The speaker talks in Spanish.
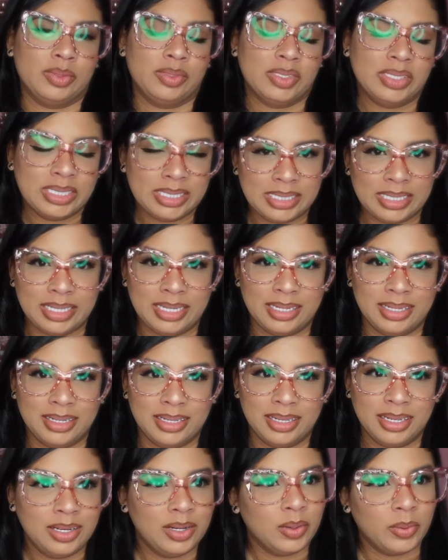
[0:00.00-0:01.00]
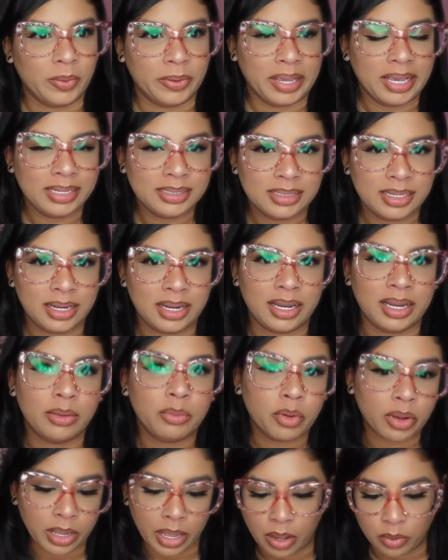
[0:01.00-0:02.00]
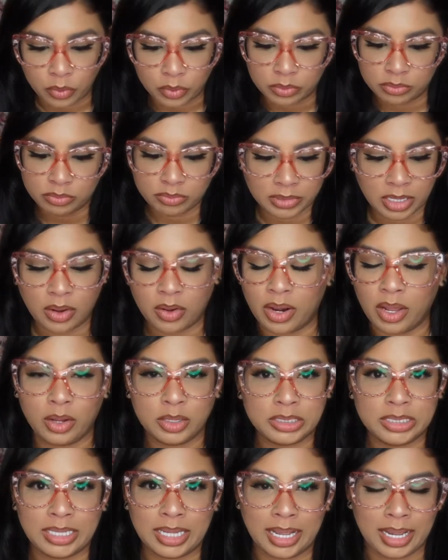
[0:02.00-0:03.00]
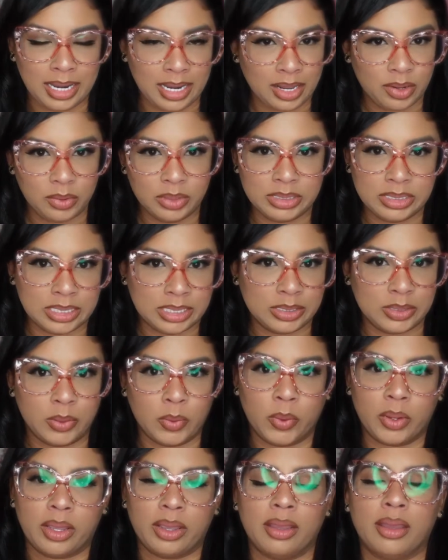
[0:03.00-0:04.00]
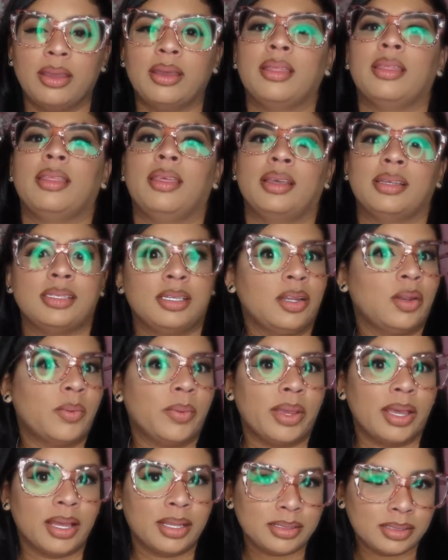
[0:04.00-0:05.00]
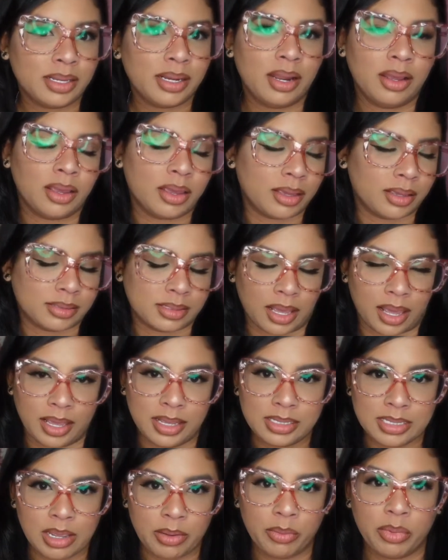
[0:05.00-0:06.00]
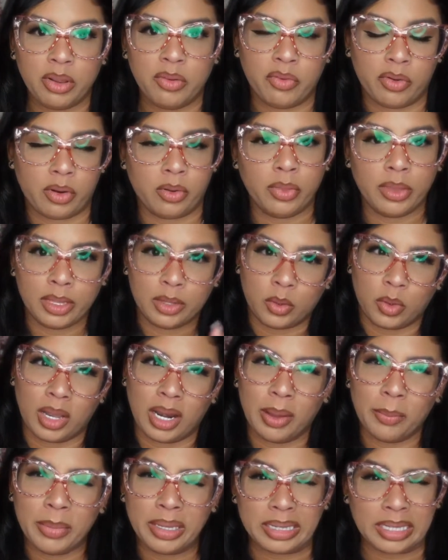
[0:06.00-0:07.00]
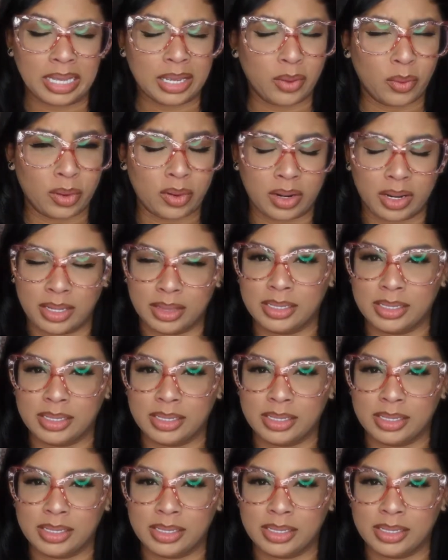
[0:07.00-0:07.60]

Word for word: sí lo voy a hacer porque aún tengo las cositas en la bolsa, so que dije sí, lo voy a hacer, aunque sea de diciembre, y fueron de todas las ventas que hubieron en